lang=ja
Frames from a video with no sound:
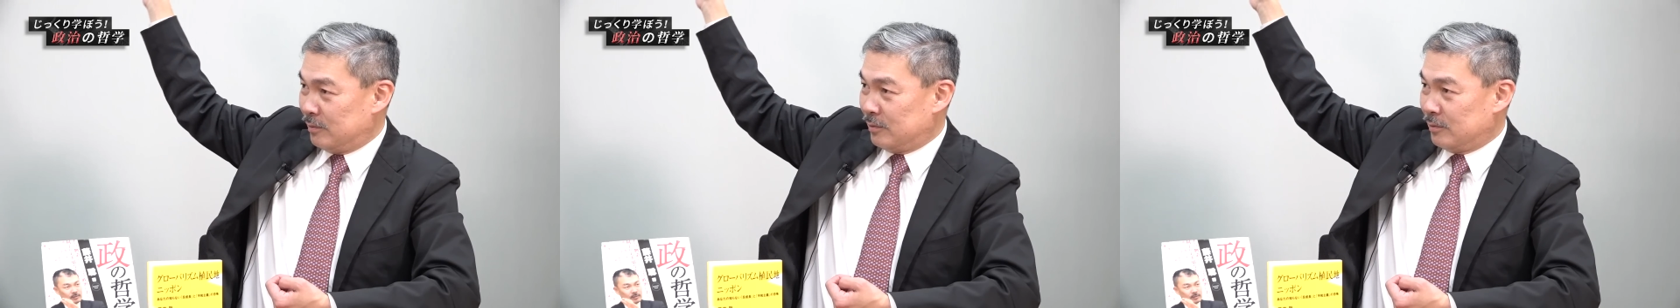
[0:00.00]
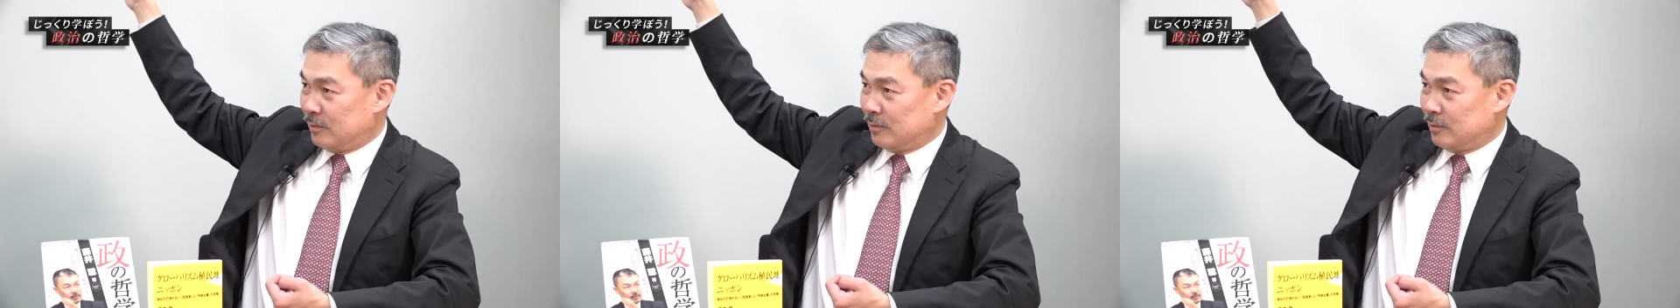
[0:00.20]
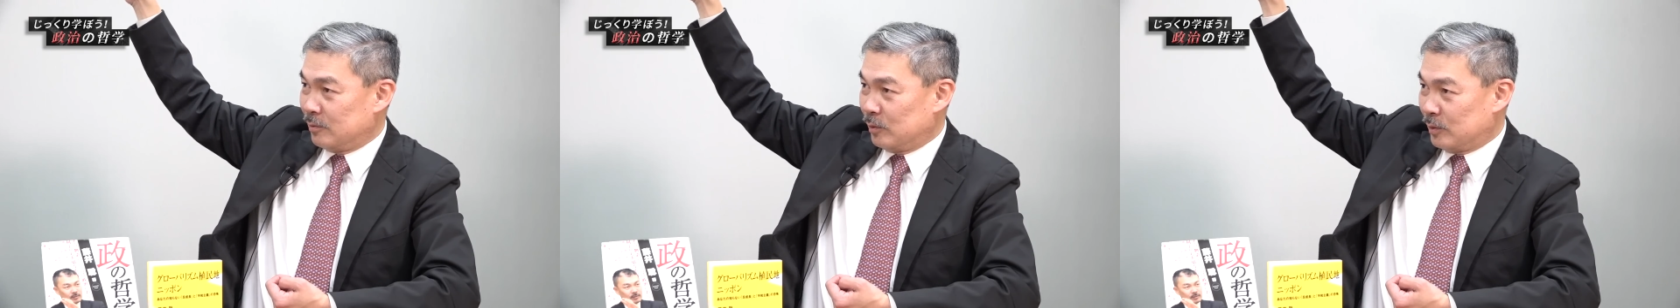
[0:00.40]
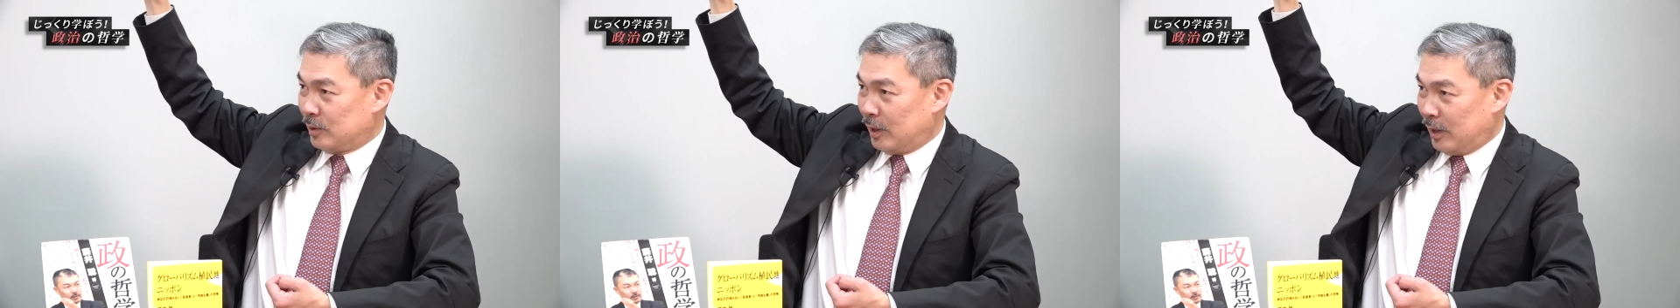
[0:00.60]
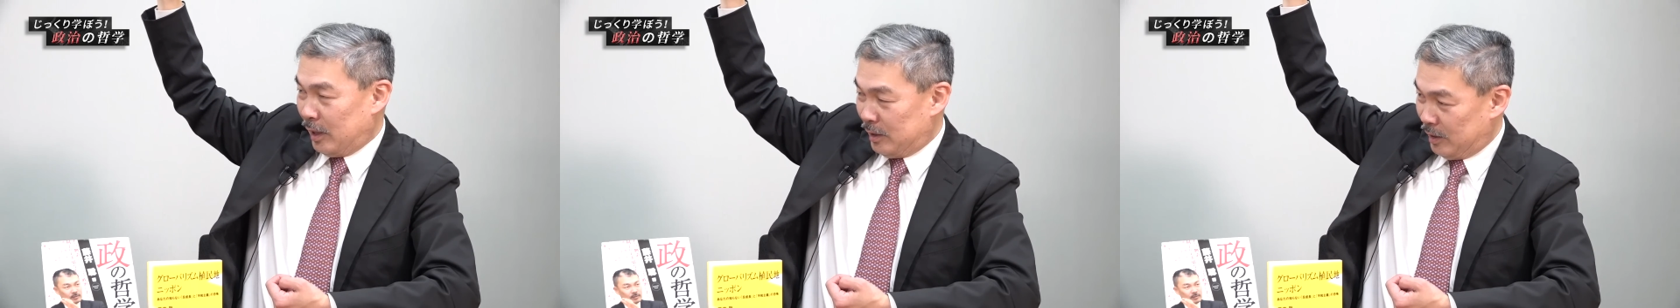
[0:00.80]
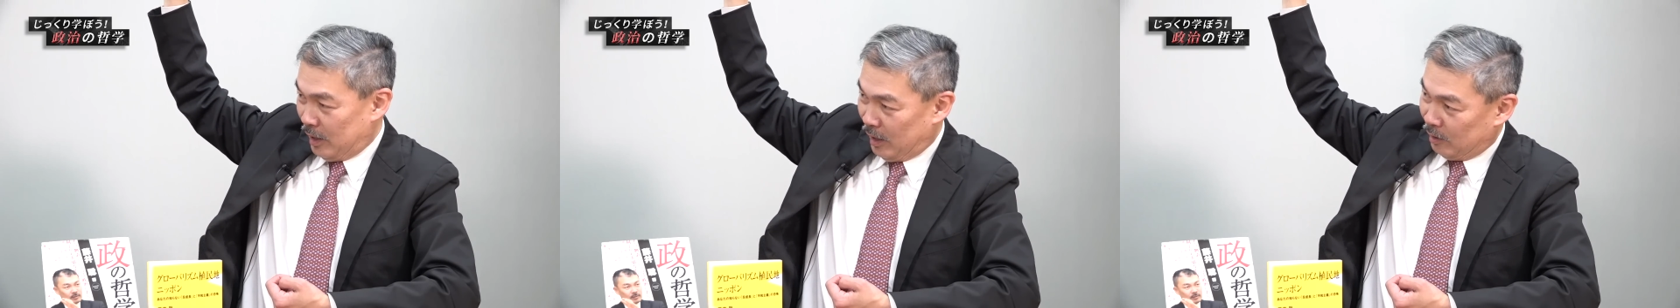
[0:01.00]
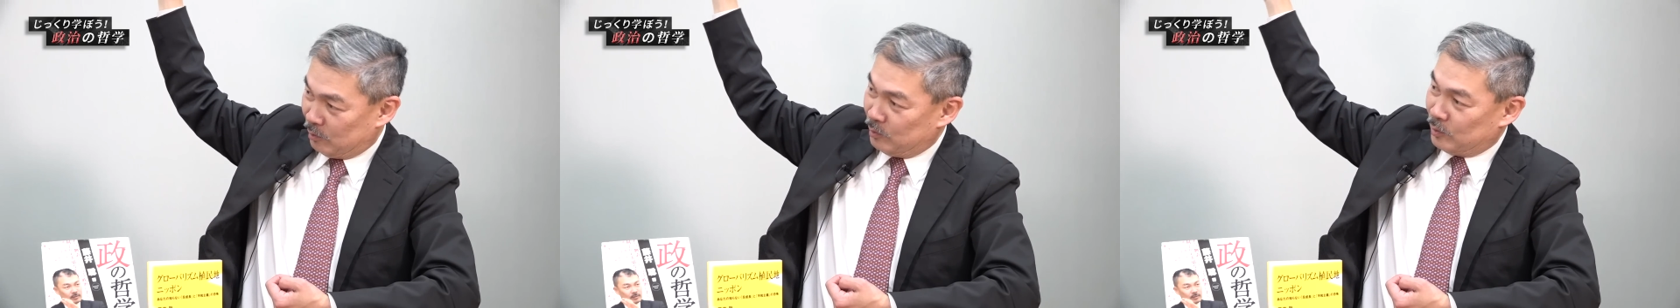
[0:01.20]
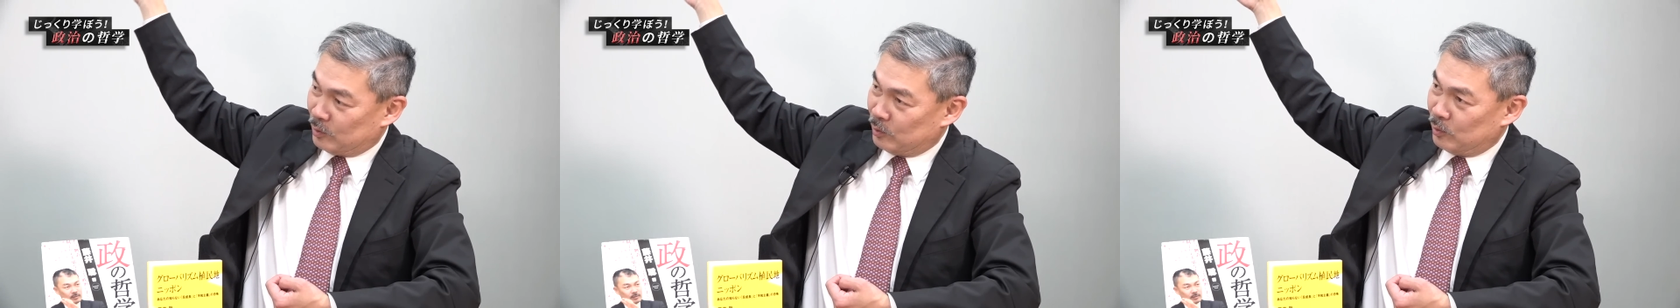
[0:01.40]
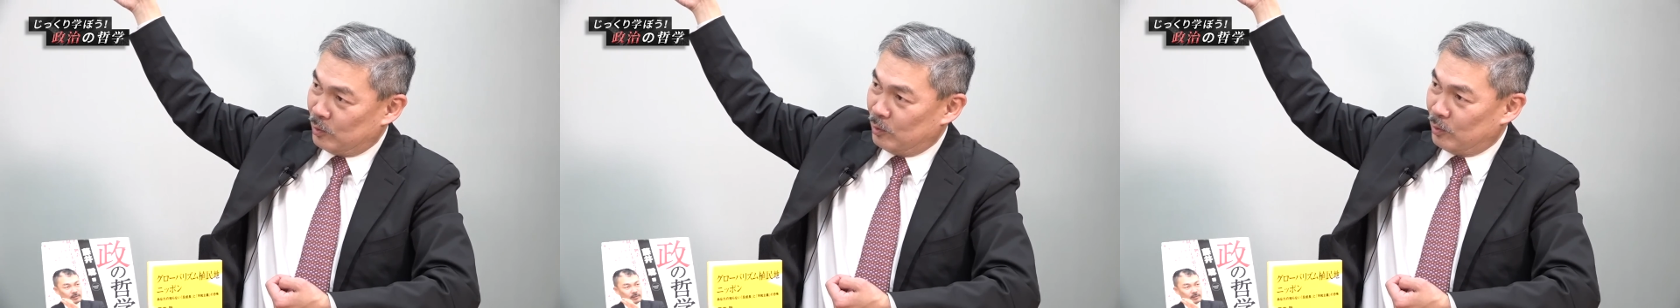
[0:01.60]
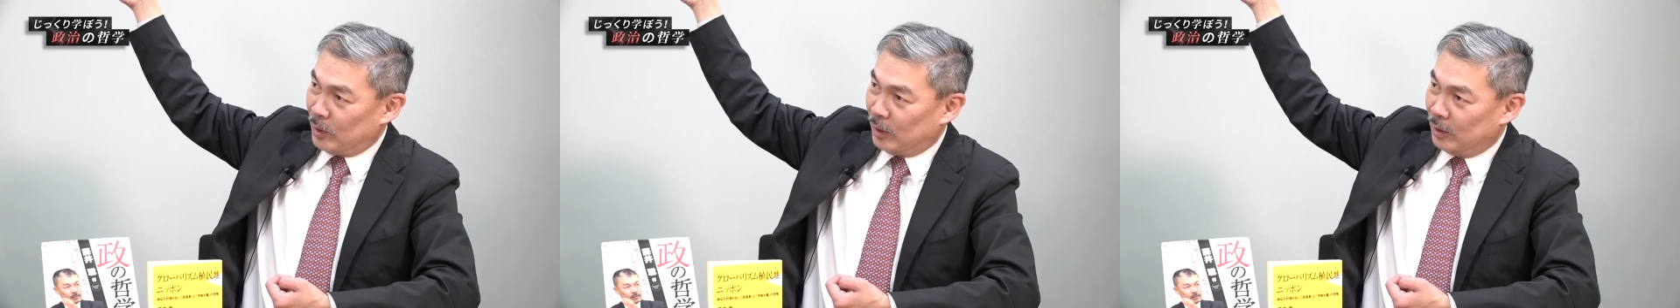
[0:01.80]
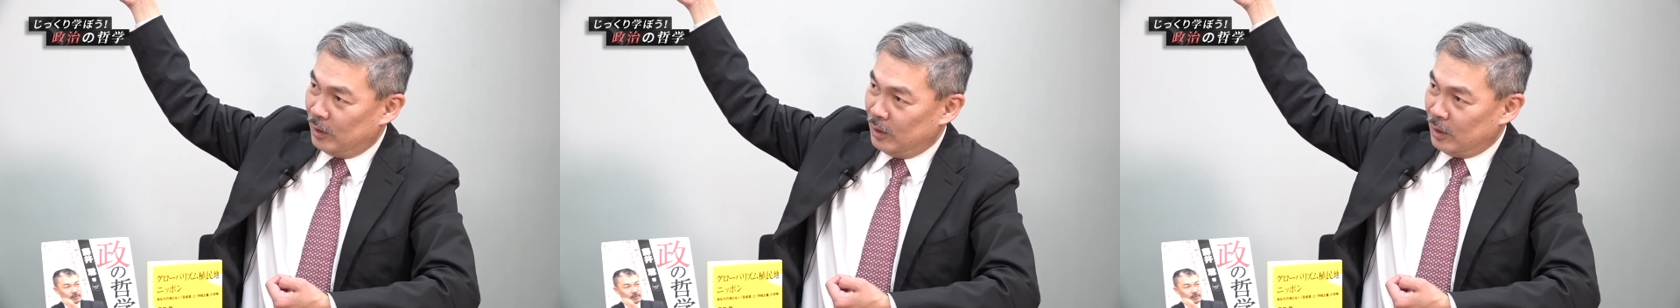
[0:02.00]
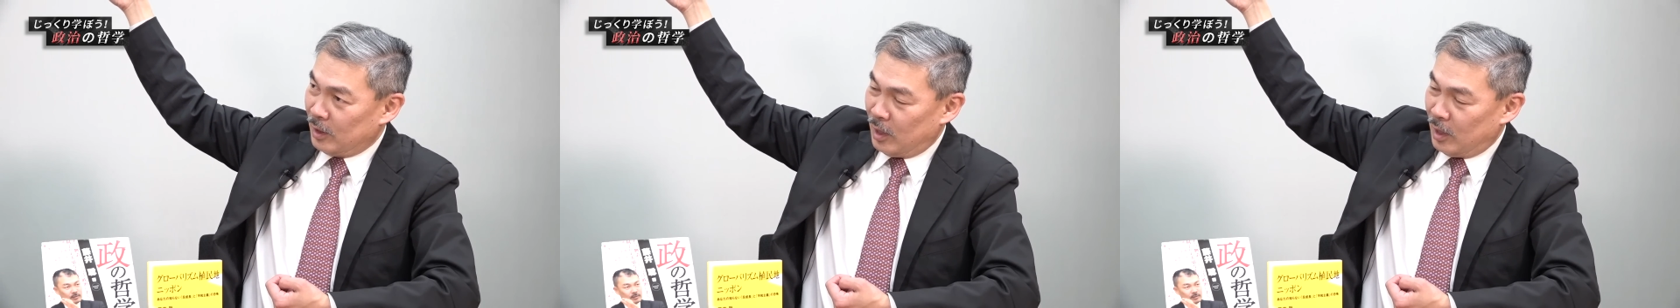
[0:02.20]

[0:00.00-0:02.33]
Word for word: の世界があるんですけど、それのね、